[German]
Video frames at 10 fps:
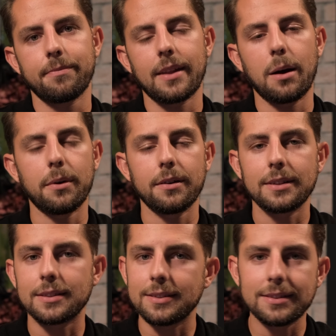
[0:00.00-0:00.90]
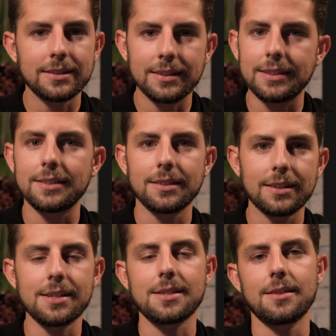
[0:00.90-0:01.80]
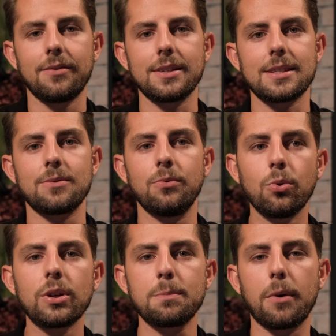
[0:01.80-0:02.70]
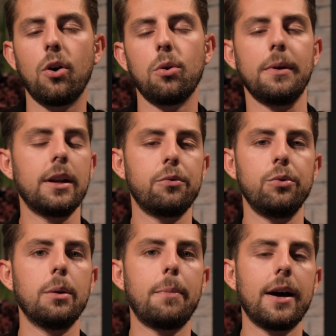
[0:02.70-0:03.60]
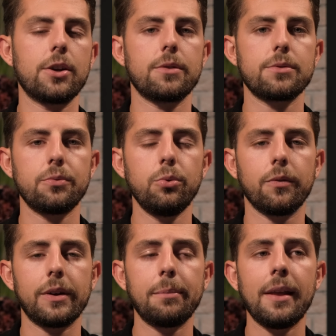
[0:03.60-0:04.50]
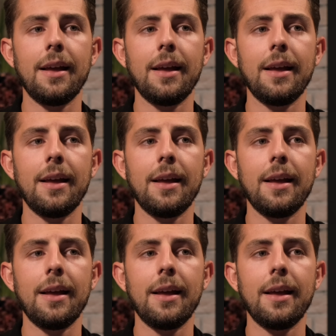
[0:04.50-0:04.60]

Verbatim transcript: Aber das ist nicht das, was es wirklich braucht, um eine erfüllende Partnerschaft zu führen. Weil